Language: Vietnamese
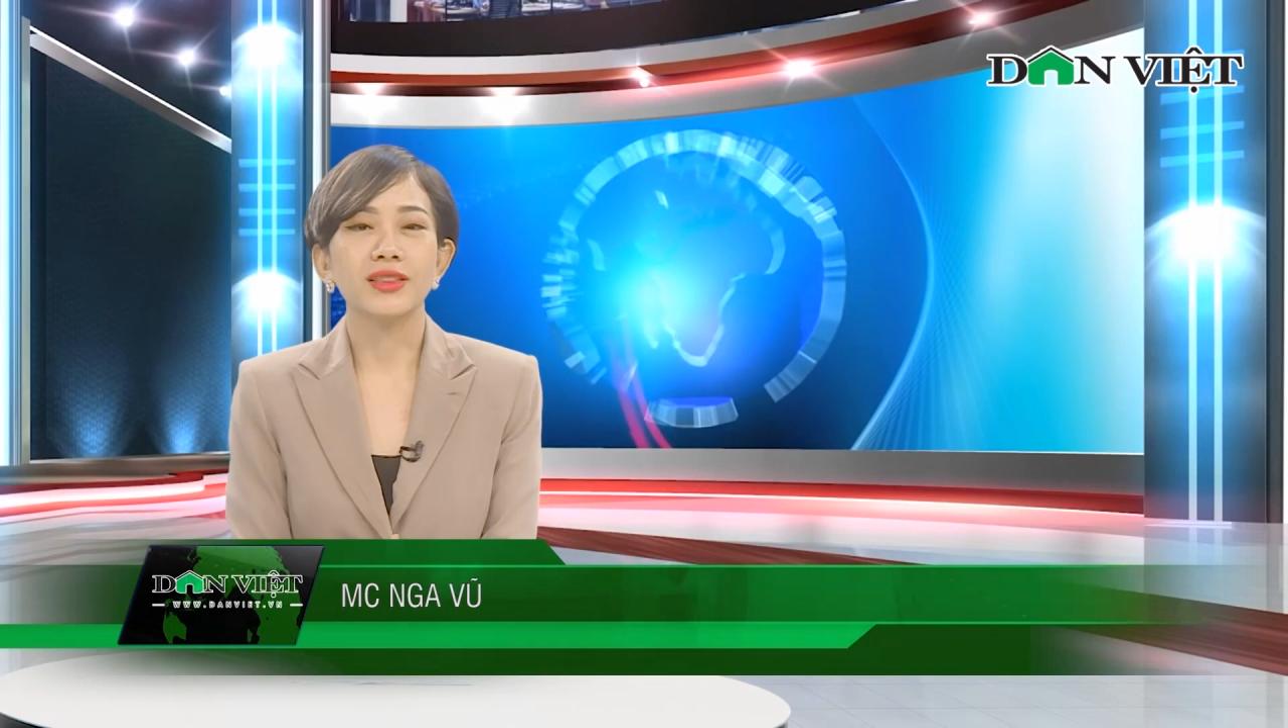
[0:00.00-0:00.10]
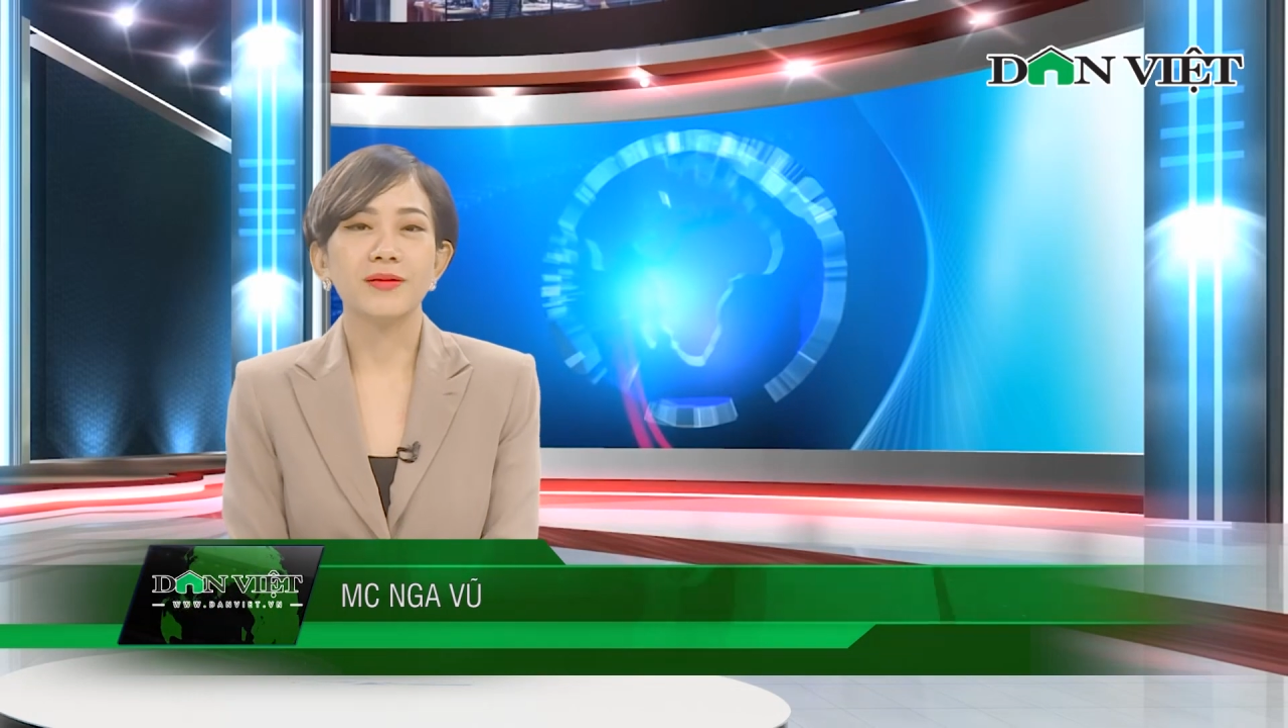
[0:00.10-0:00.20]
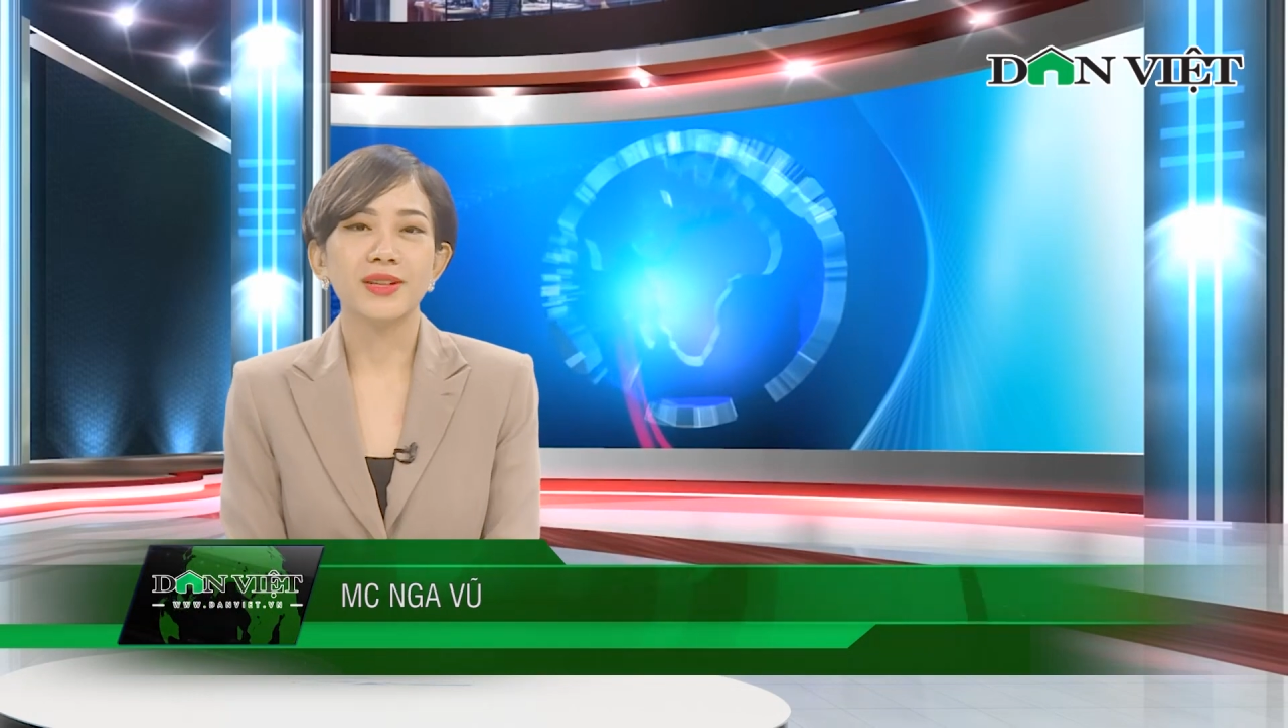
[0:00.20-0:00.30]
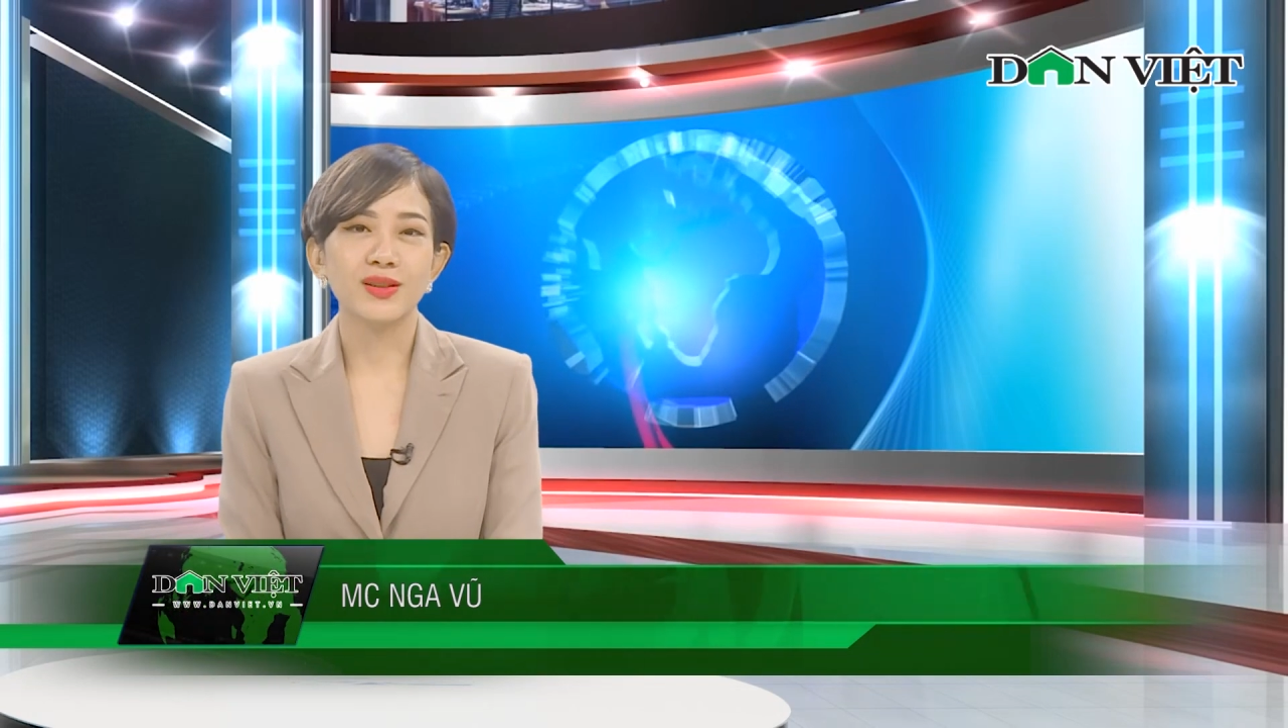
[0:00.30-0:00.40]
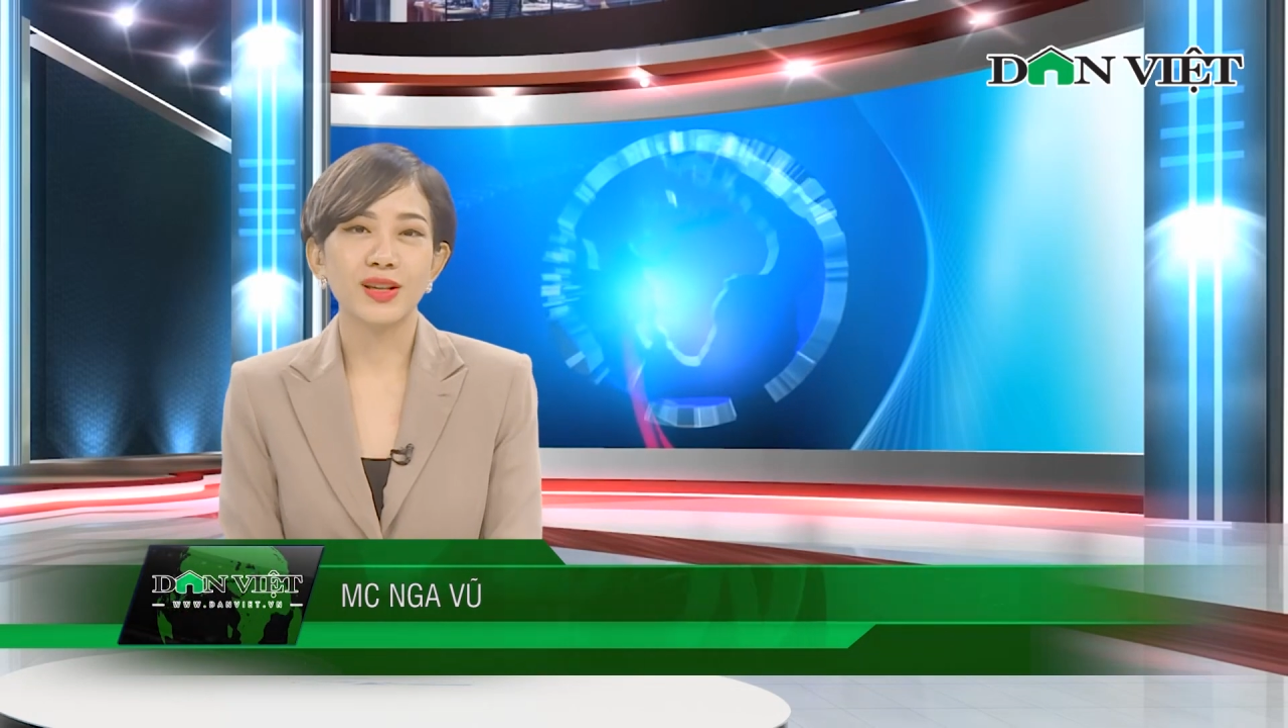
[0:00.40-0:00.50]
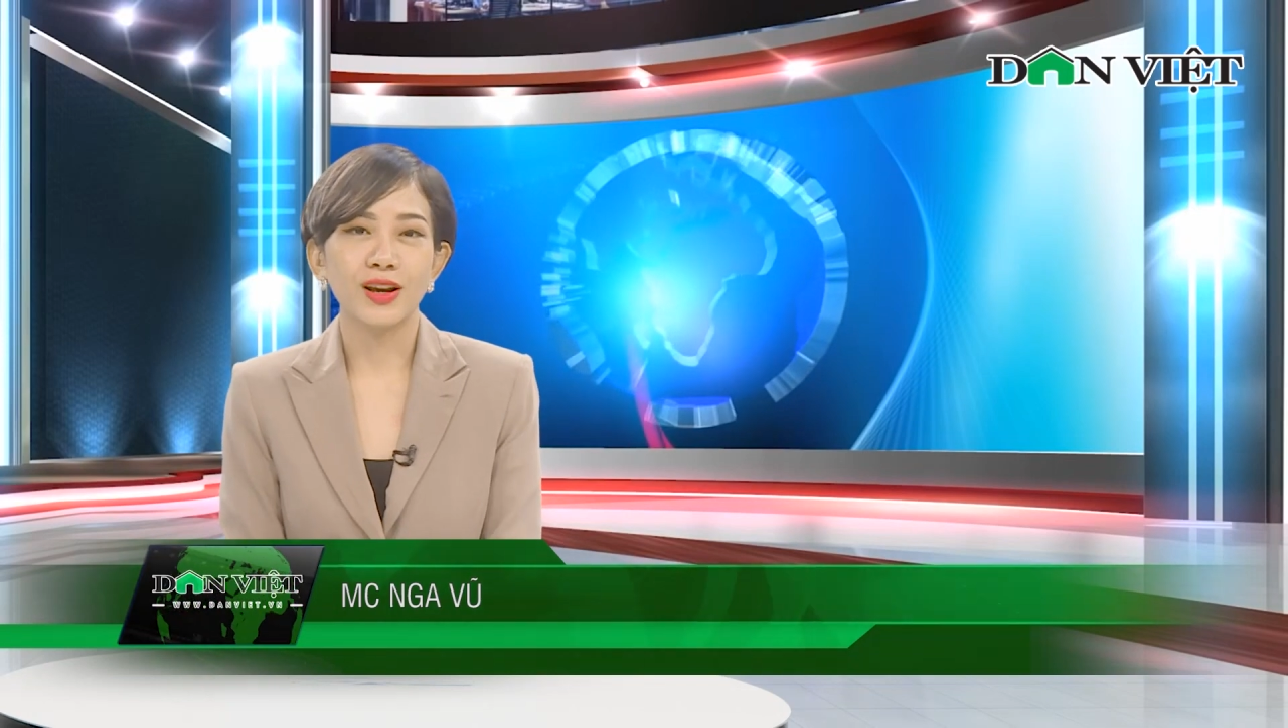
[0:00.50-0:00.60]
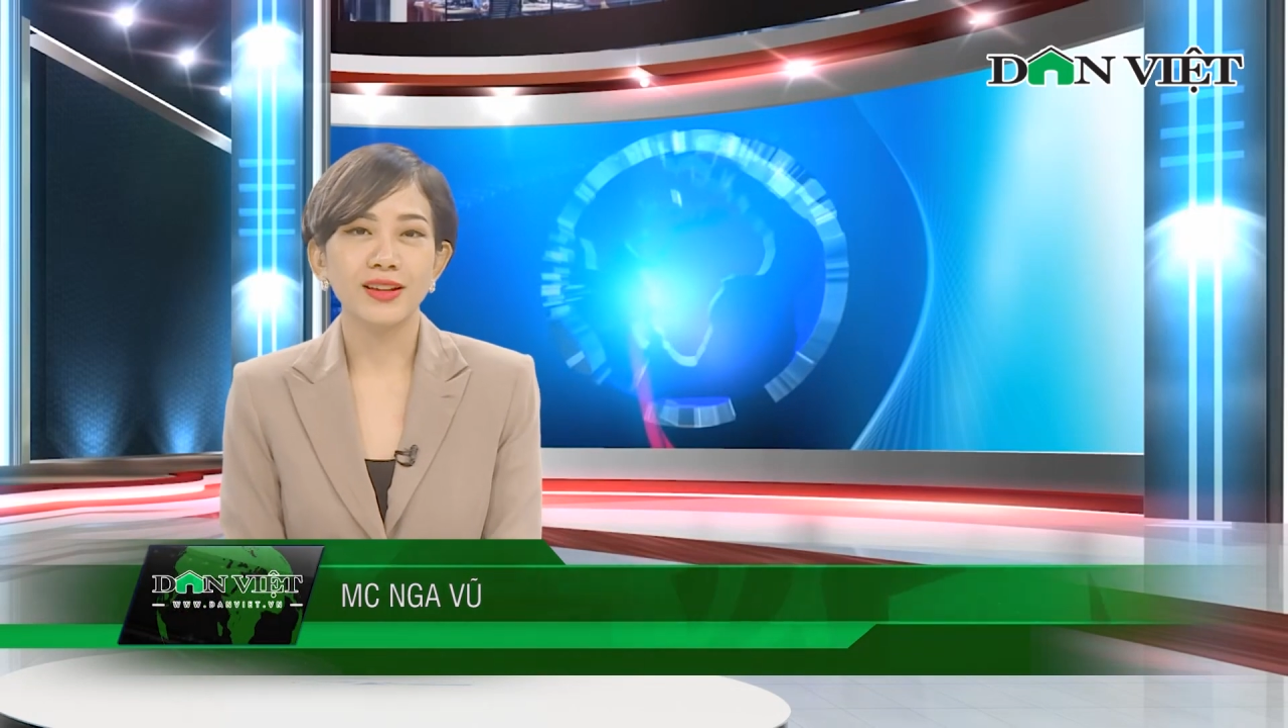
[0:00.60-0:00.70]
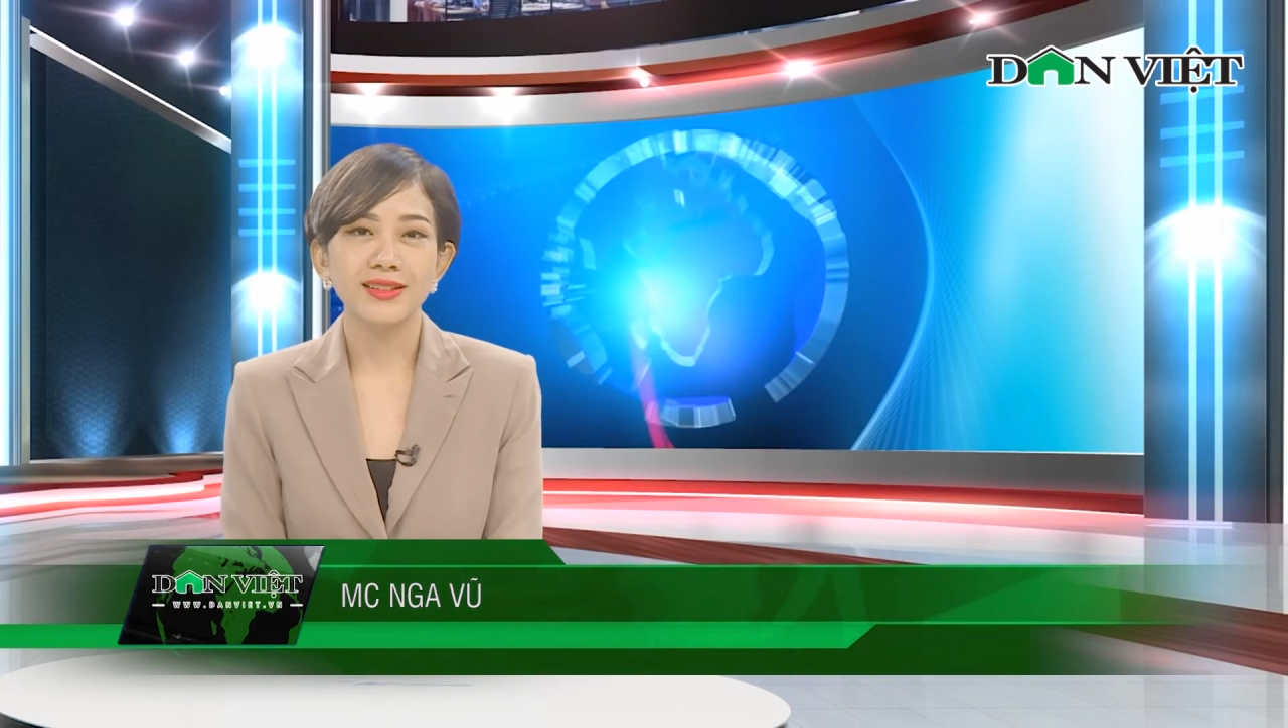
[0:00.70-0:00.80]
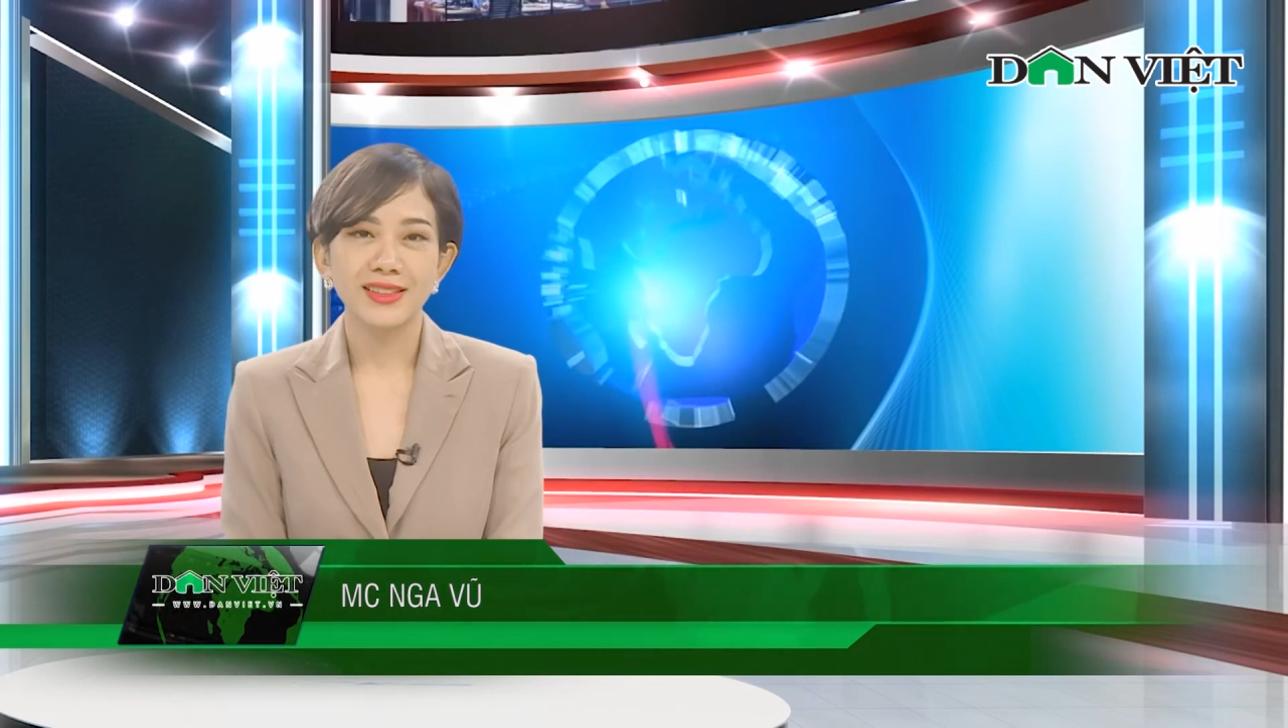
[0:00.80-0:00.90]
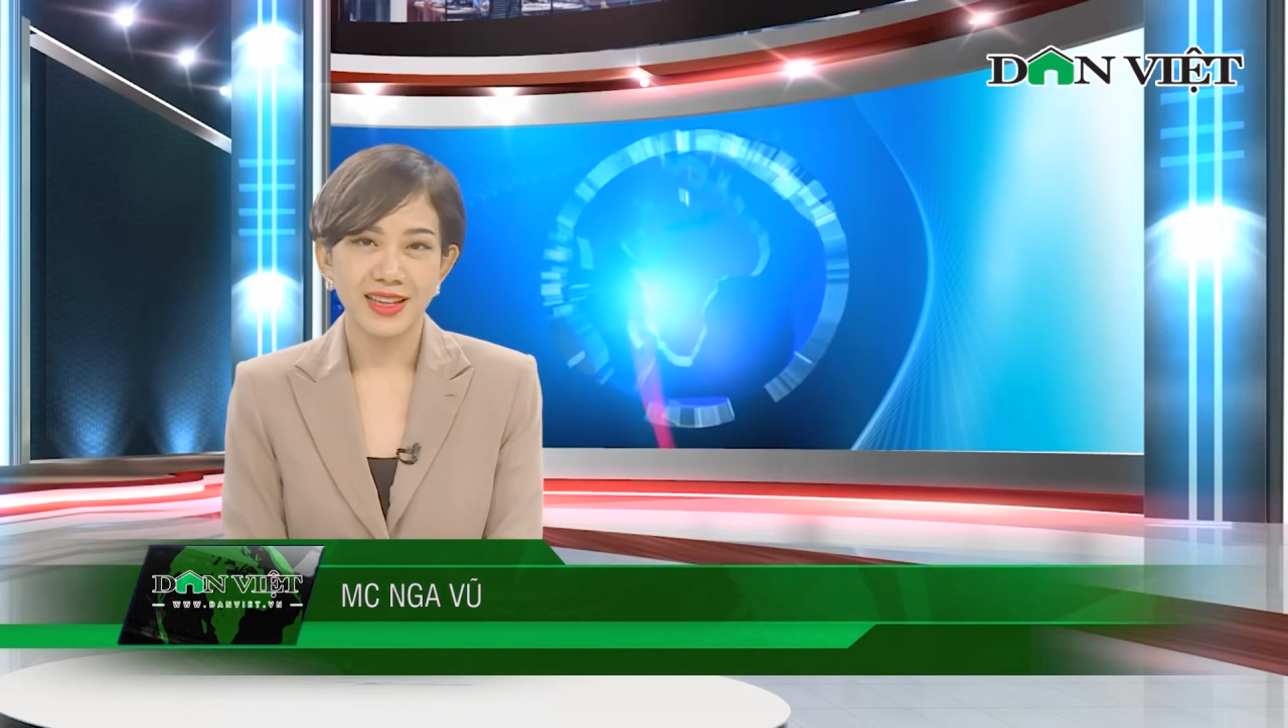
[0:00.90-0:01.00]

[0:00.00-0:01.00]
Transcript: tâm theo dõi.